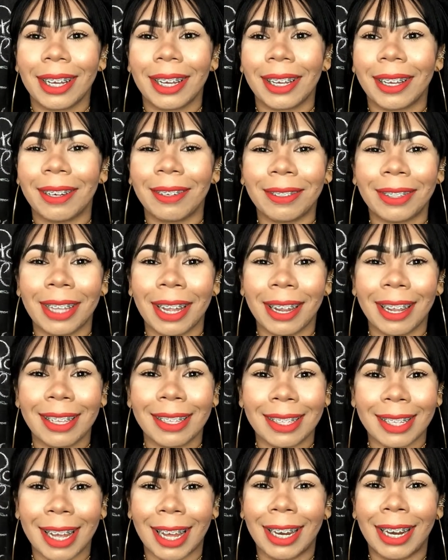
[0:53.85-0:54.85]
Eu tenho
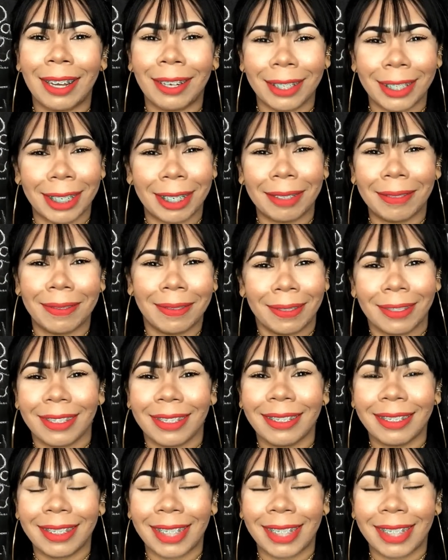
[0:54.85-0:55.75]
esse canal já há um,